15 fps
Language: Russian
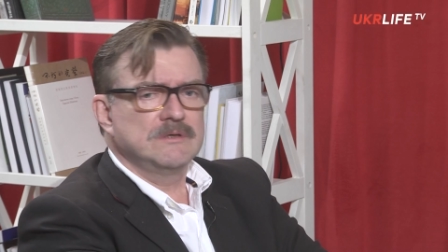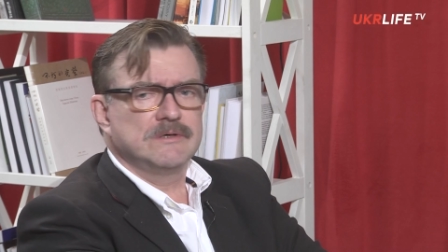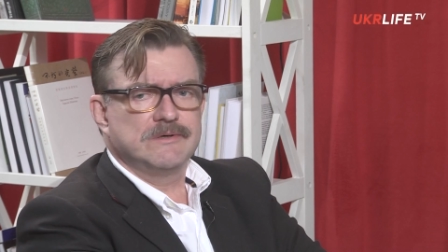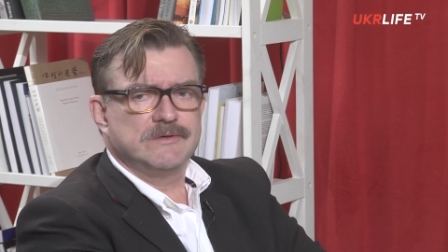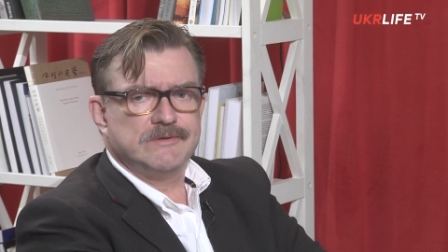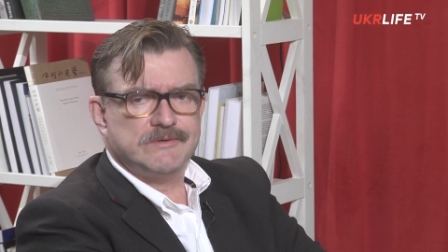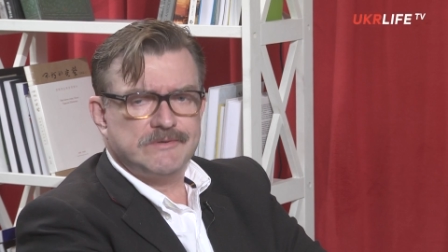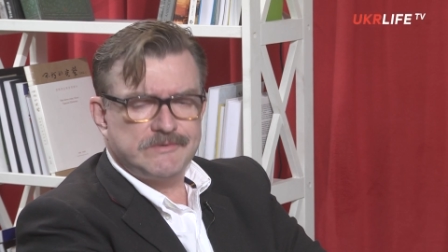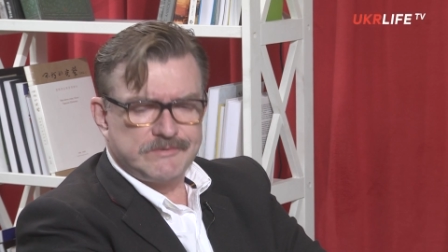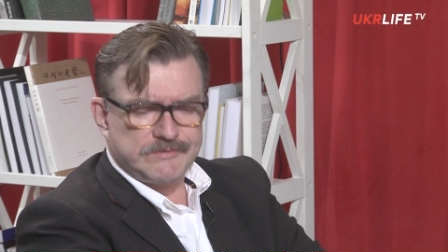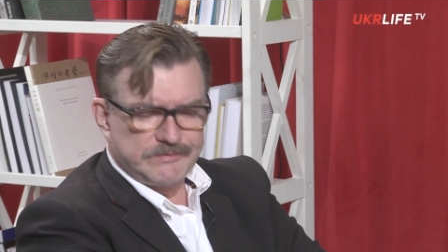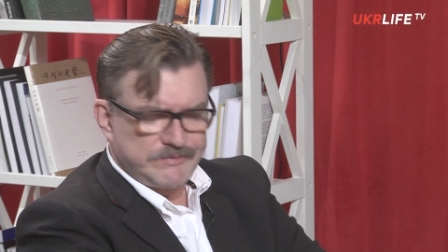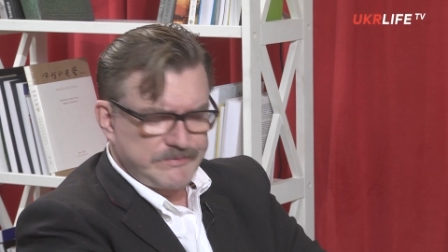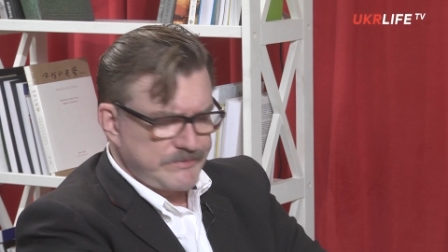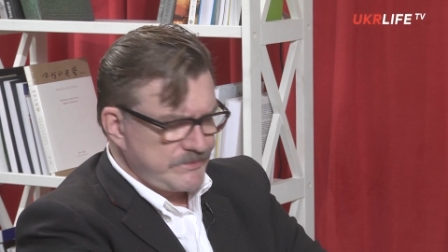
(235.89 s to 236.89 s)

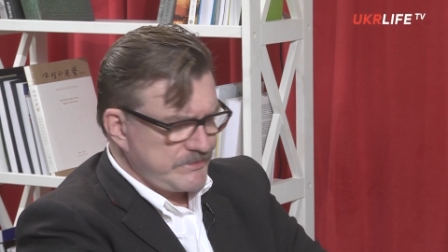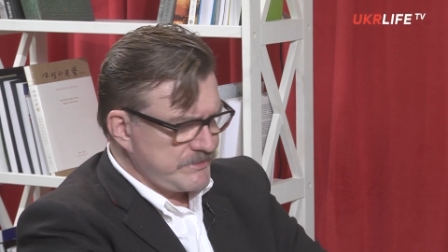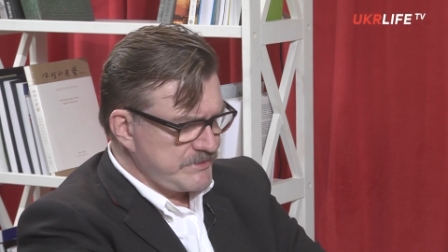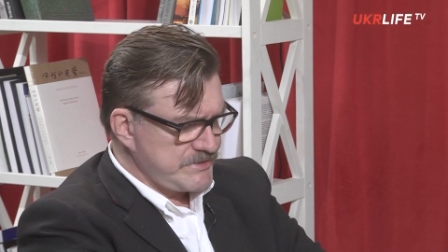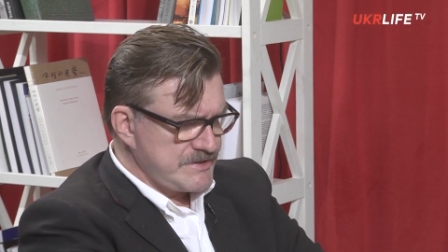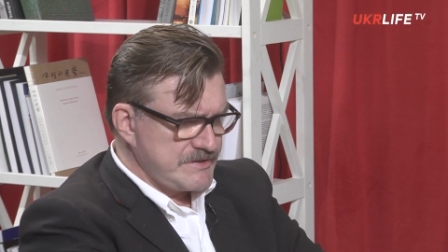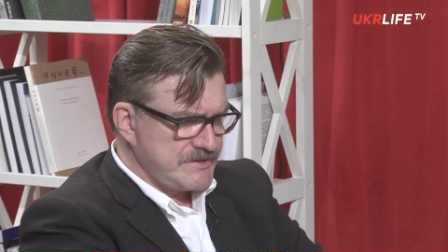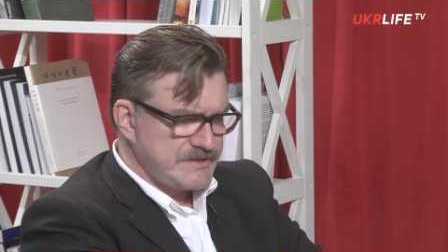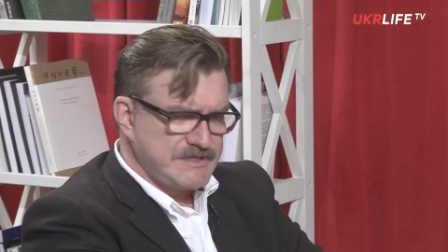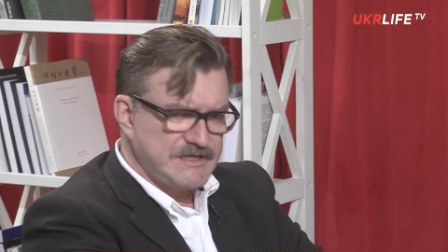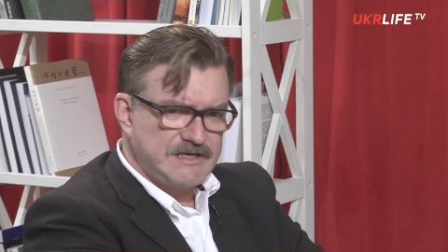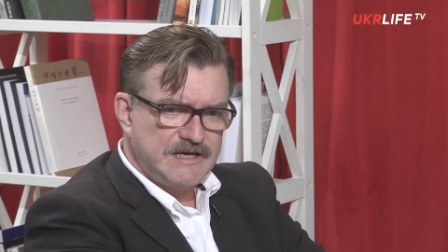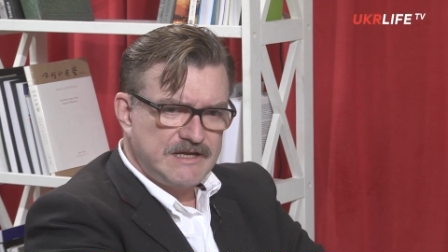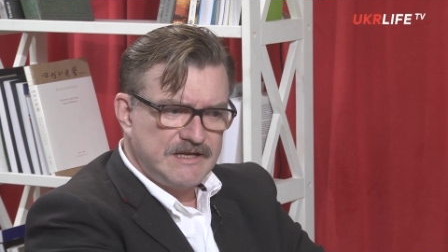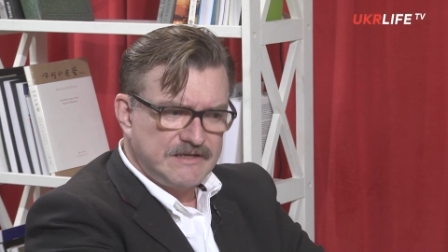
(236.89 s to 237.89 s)
э,
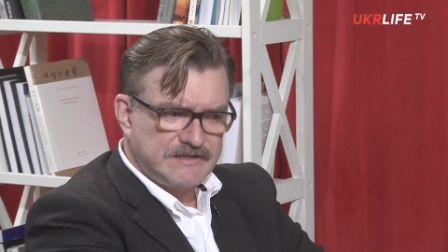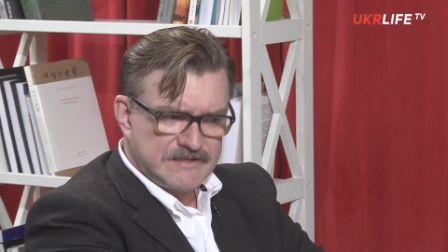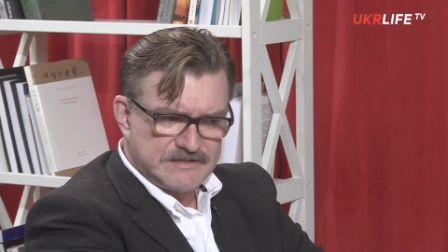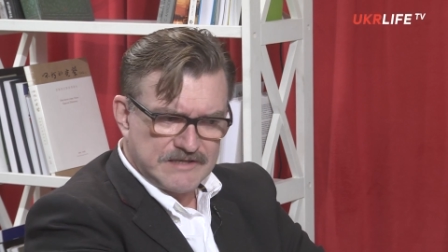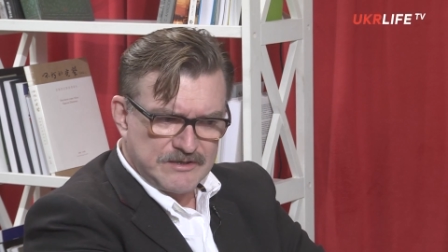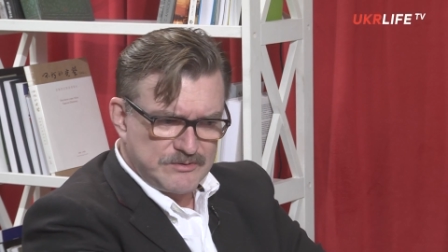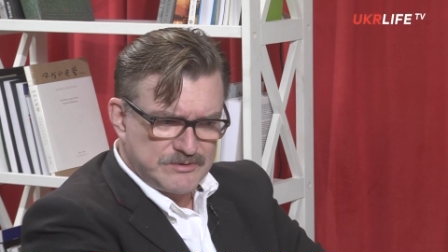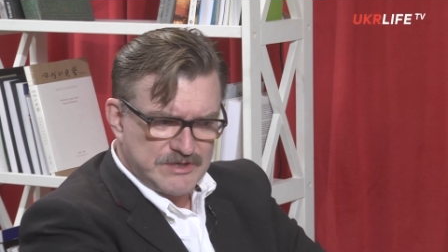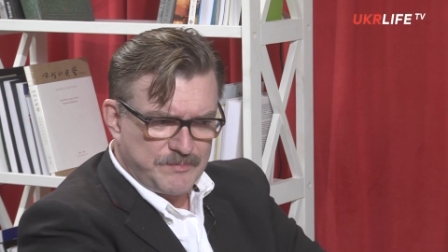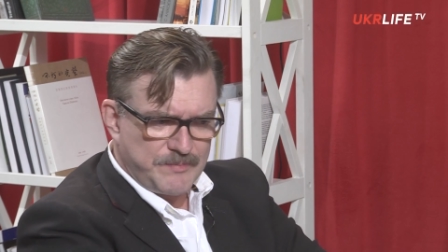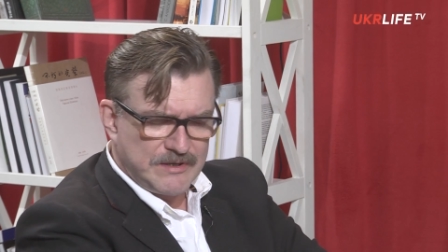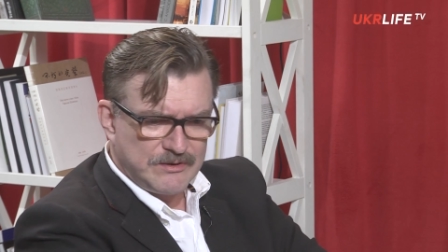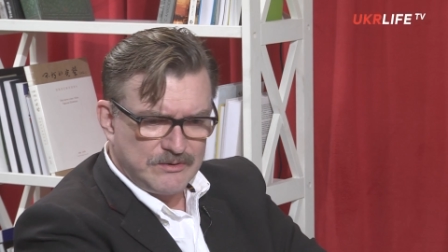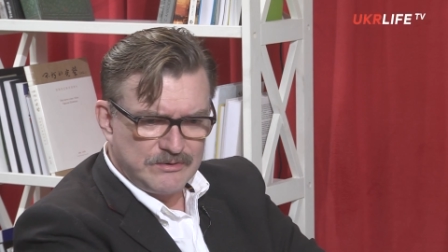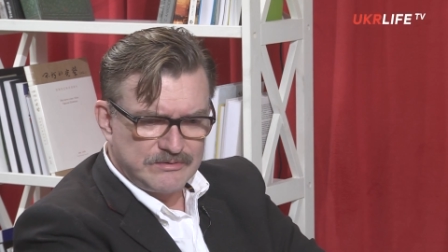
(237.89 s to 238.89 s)
сигареты «Союз
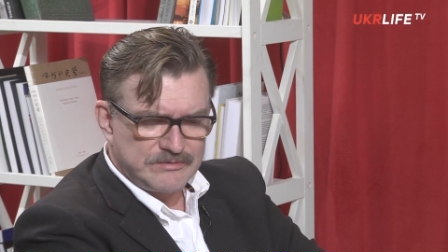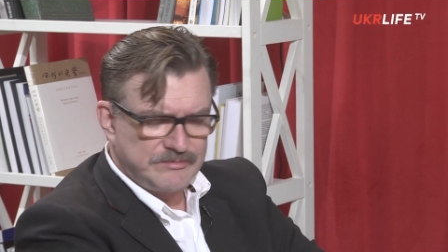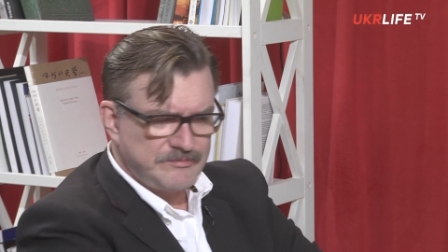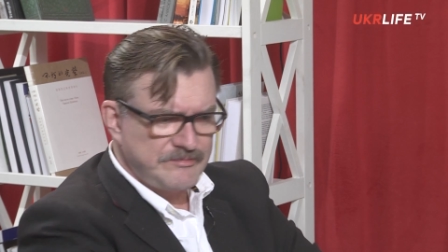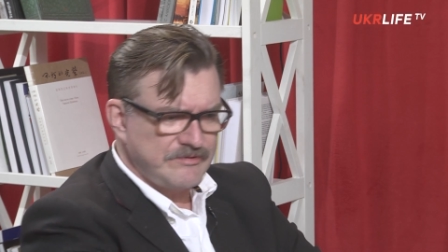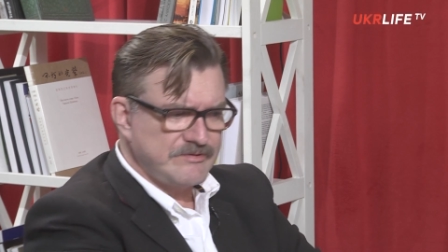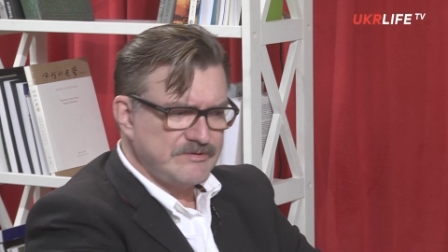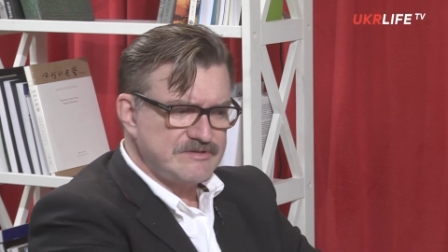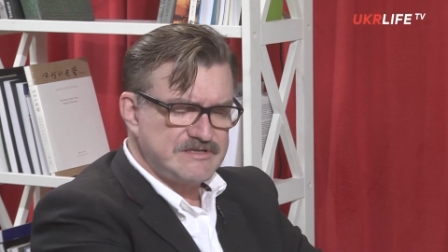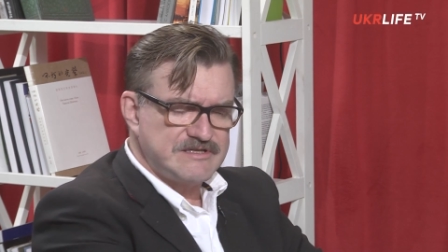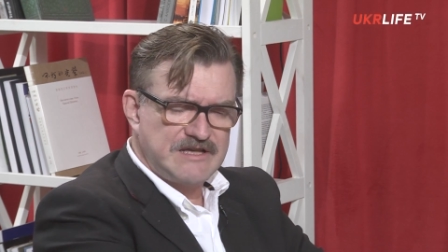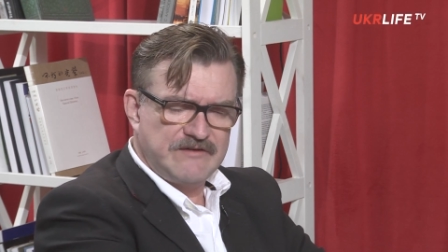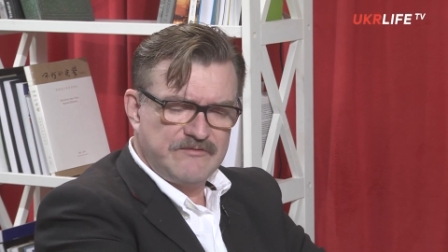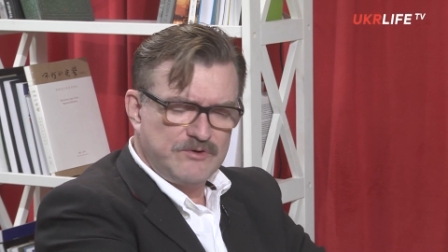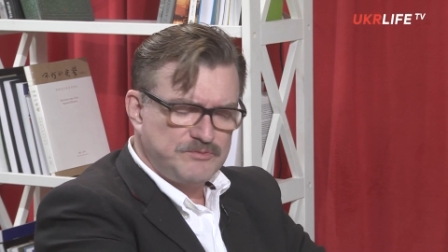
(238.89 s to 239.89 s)
Аполлон», э,
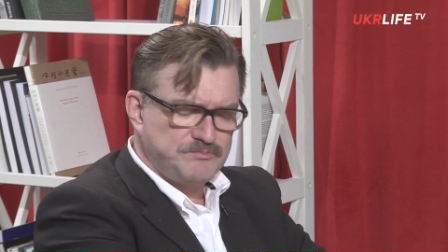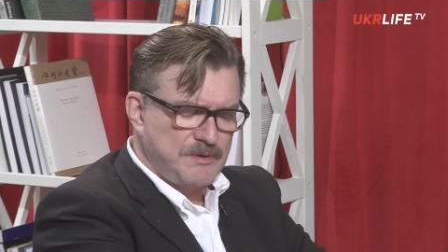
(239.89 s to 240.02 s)
завод по